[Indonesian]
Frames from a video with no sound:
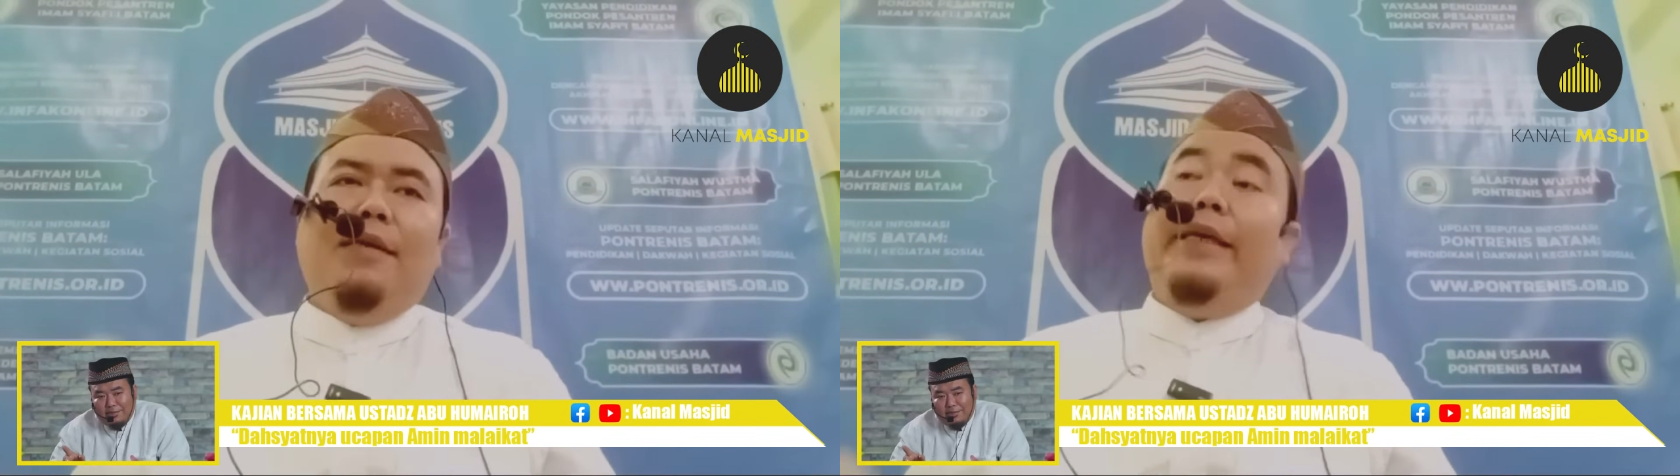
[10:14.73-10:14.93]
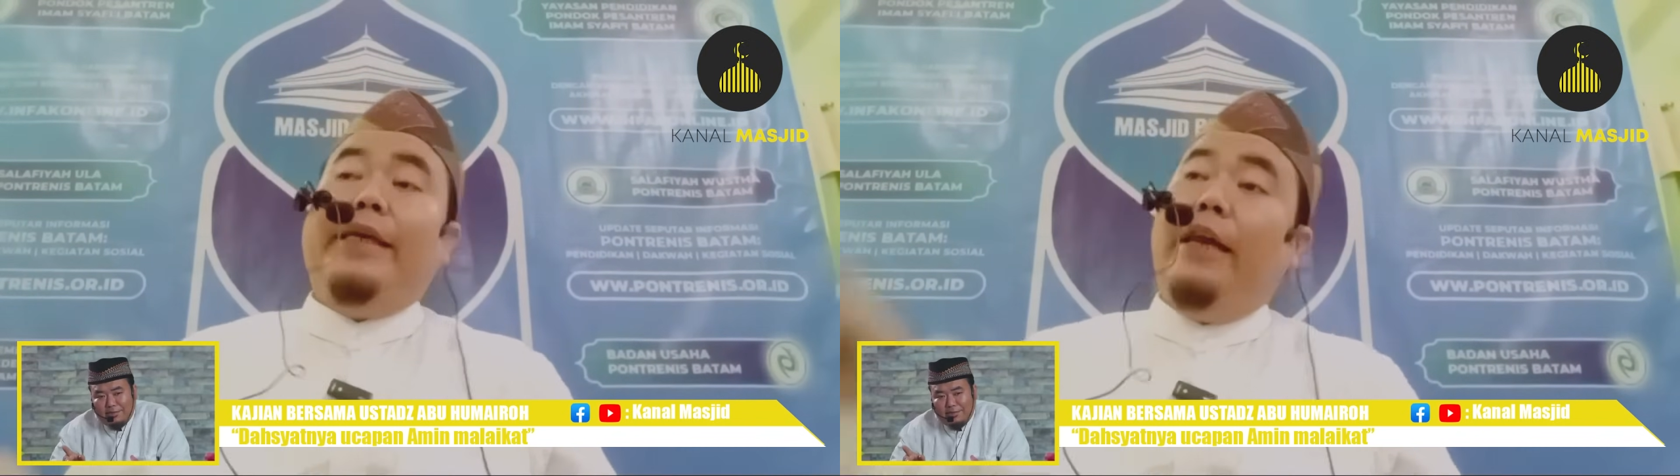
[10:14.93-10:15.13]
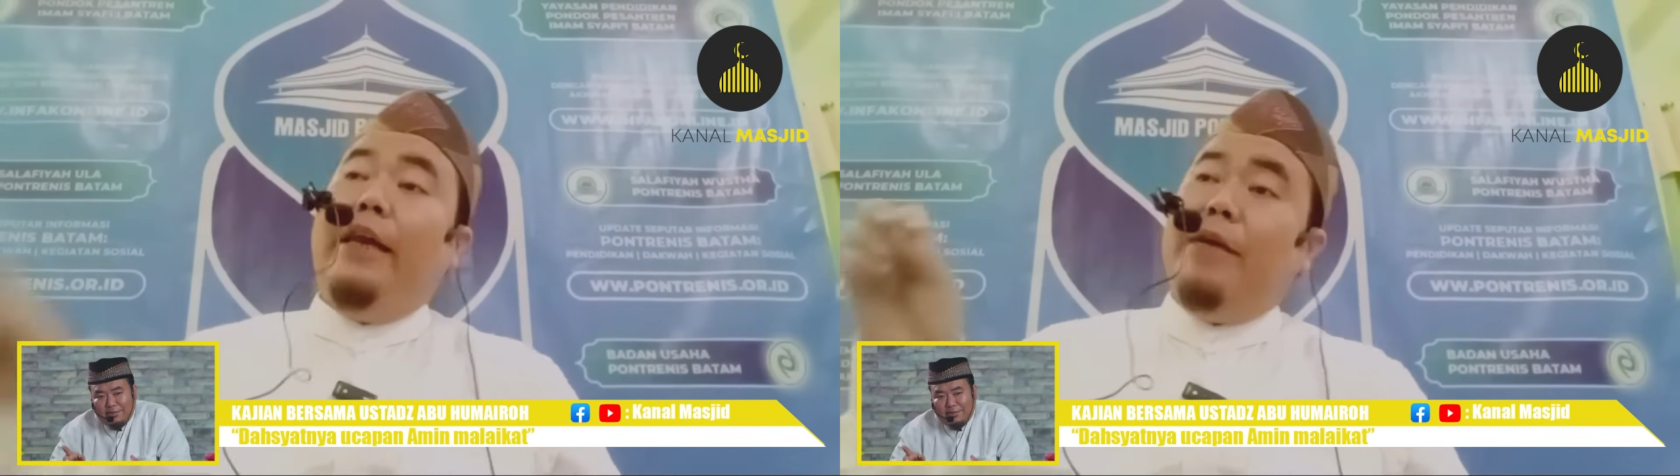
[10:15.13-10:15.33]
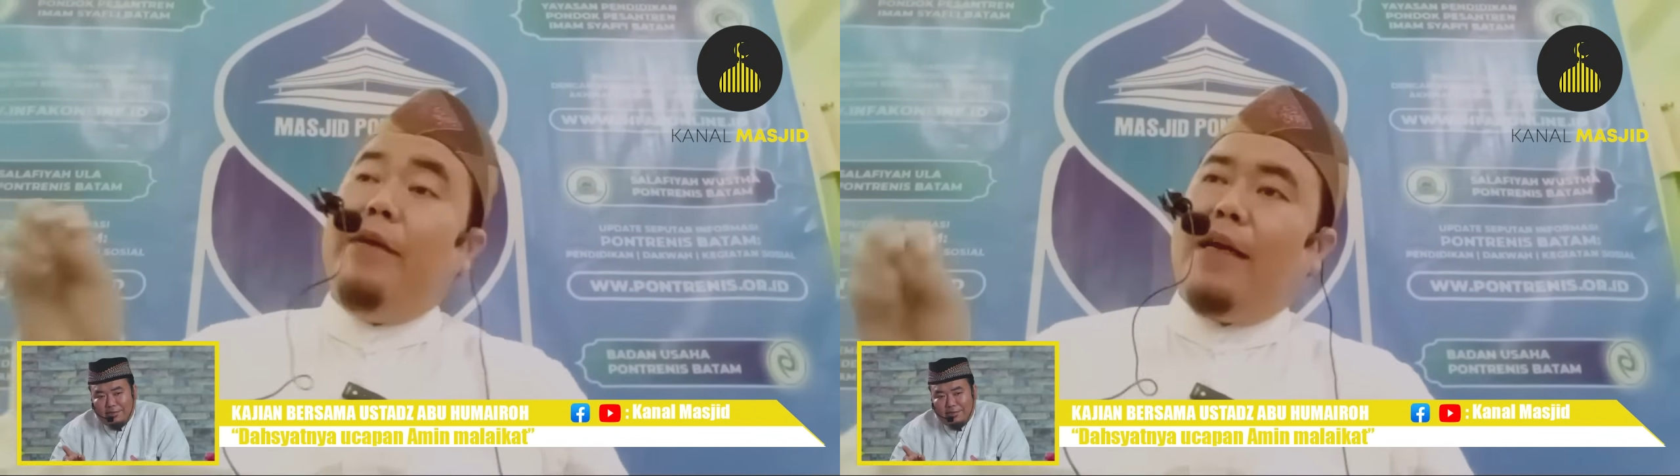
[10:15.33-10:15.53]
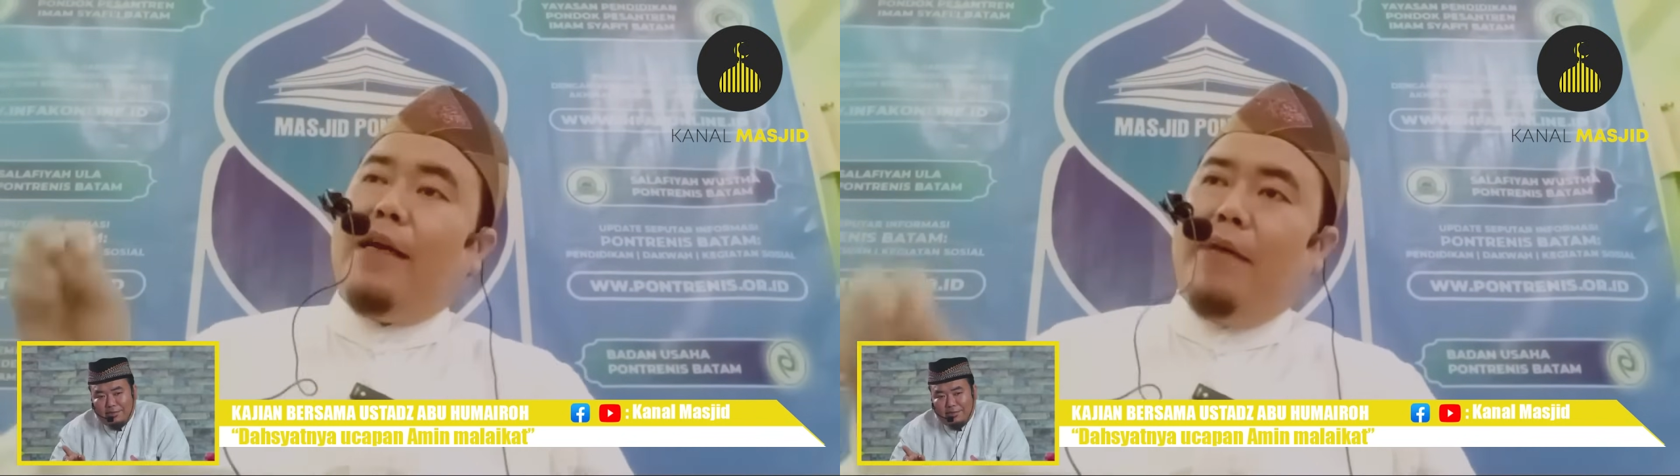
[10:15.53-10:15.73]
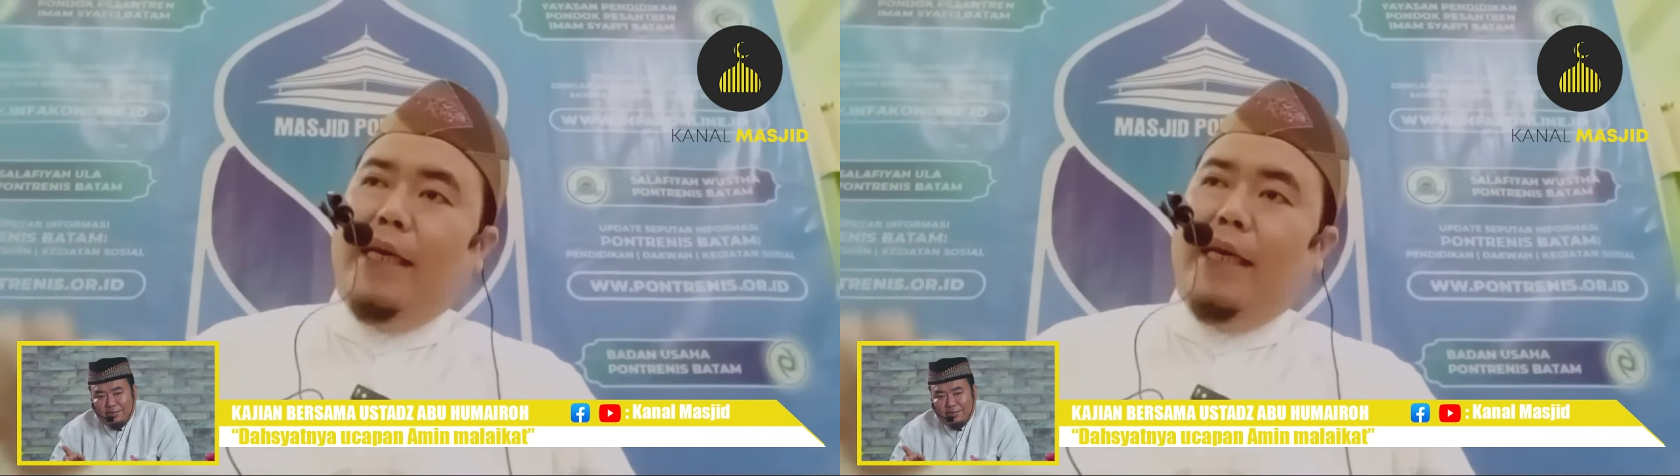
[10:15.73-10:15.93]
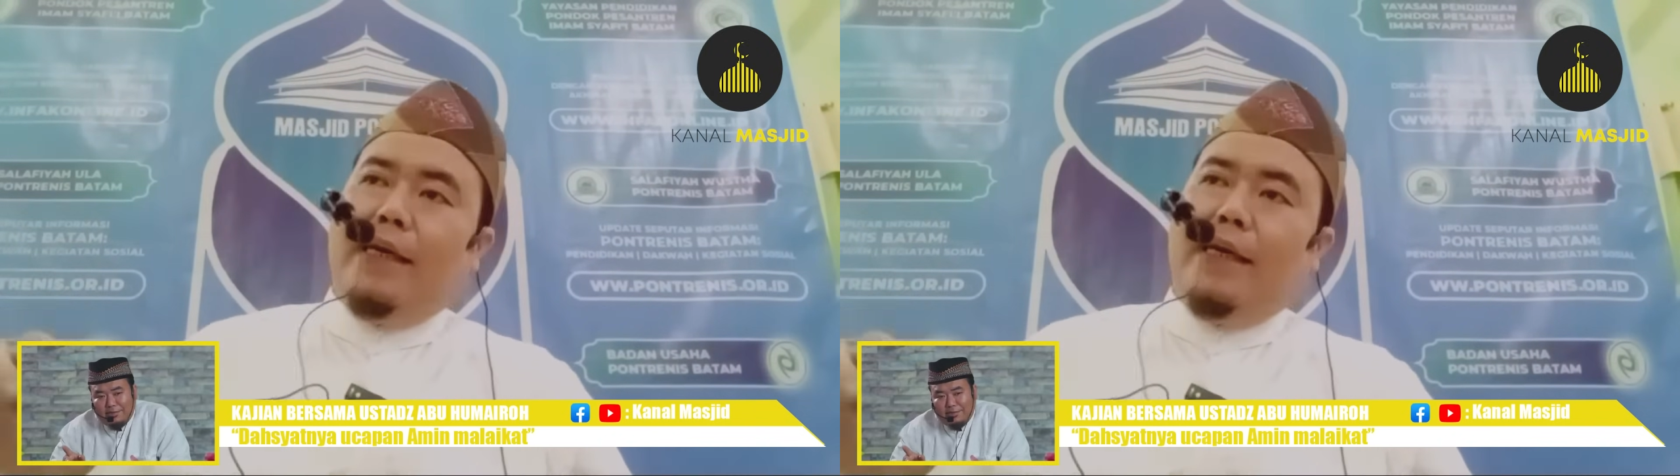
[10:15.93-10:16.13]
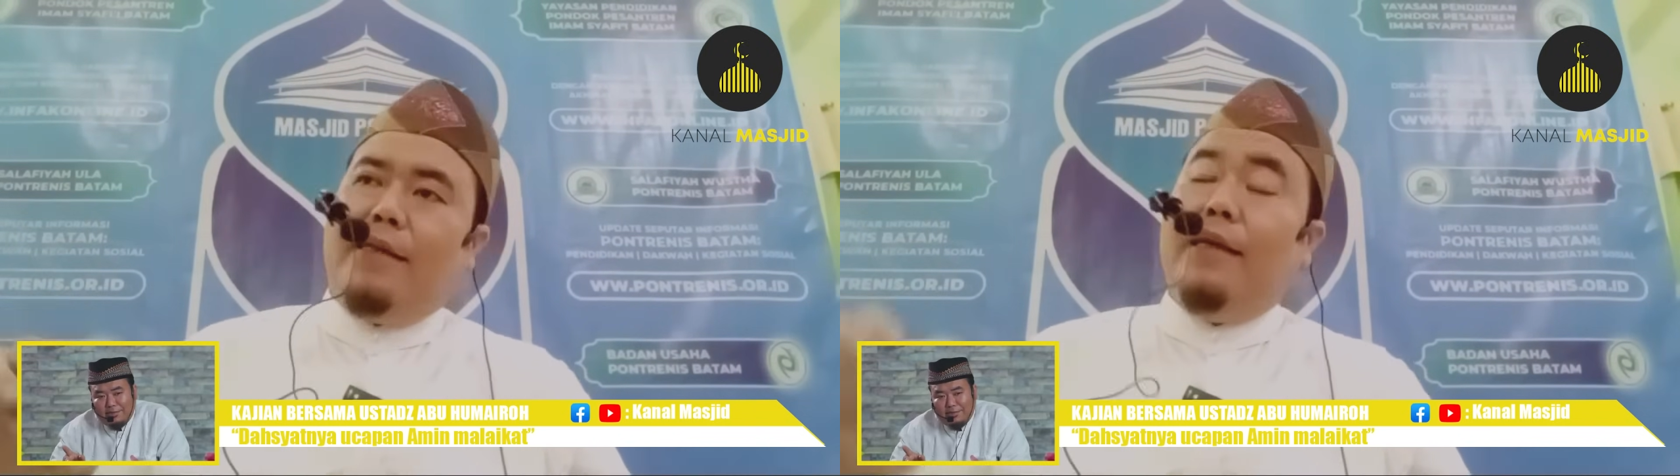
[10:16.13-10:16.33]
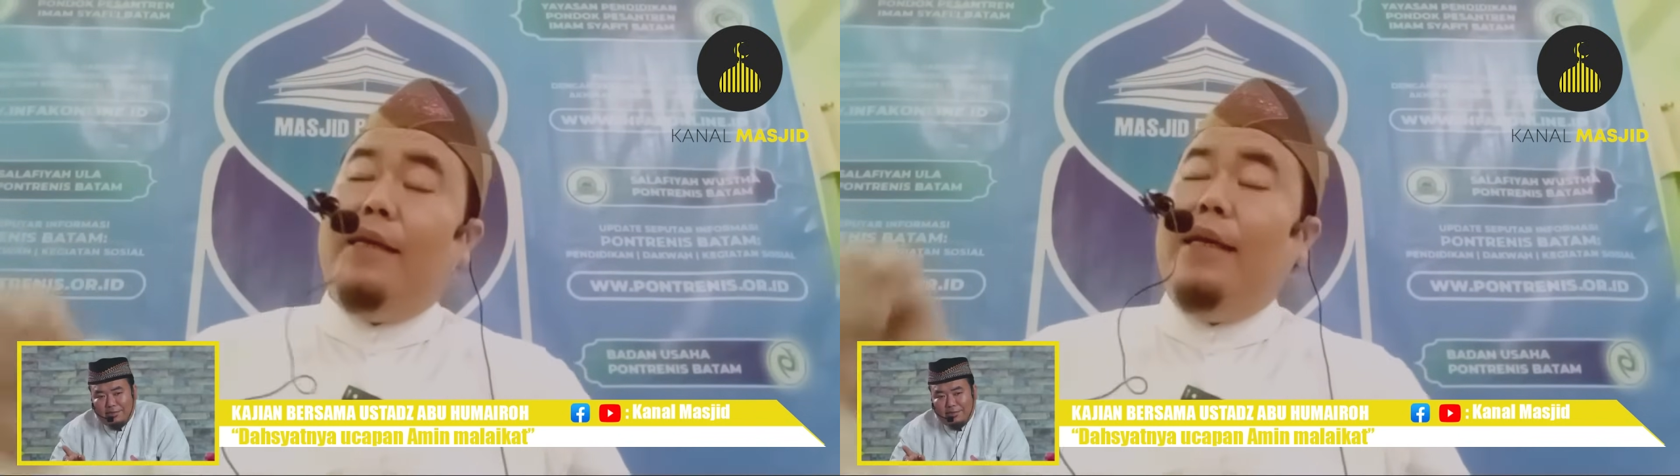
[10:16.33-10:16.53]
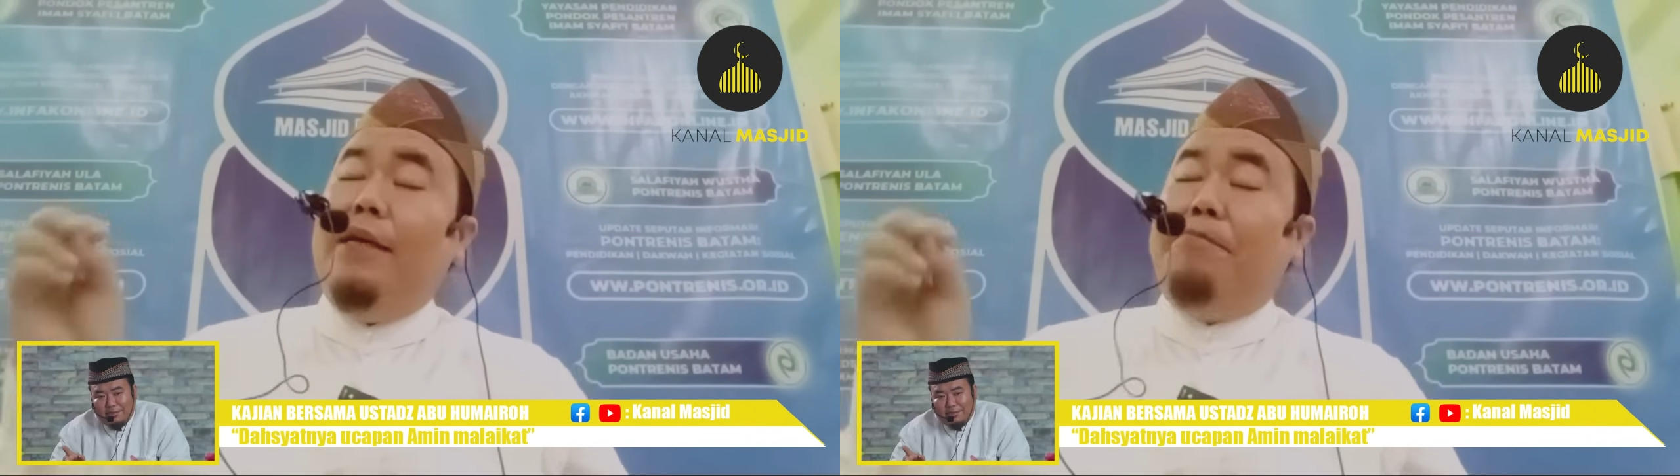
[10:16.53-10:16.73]
dikirimnya para malaikat
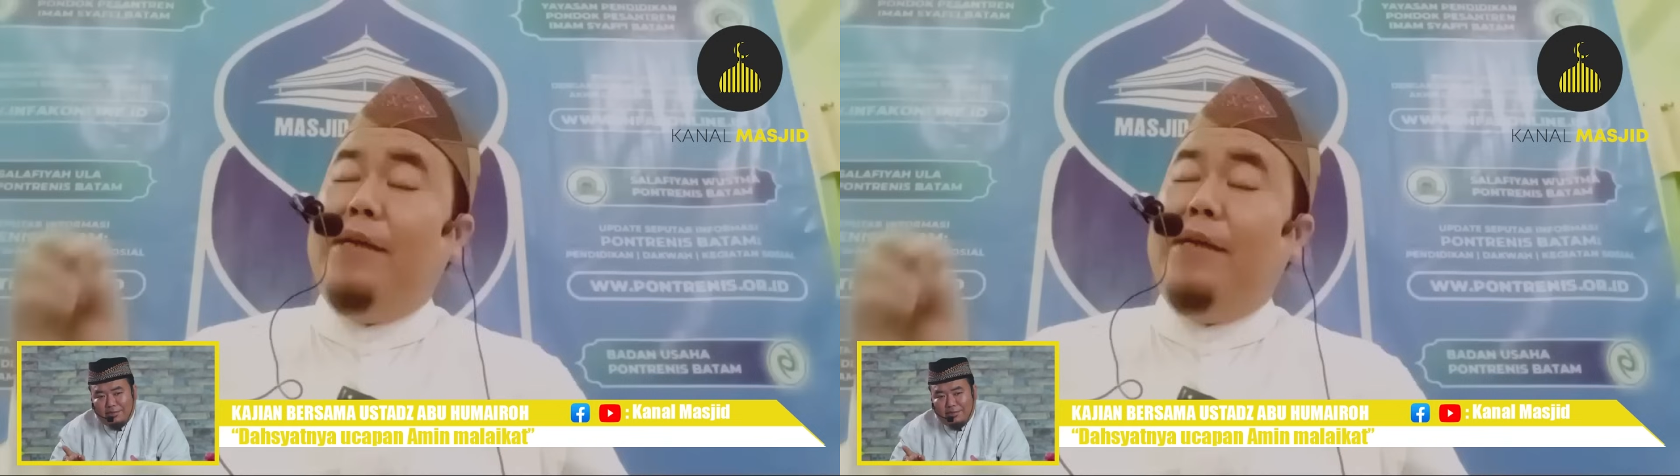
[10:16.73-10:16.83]
dan ini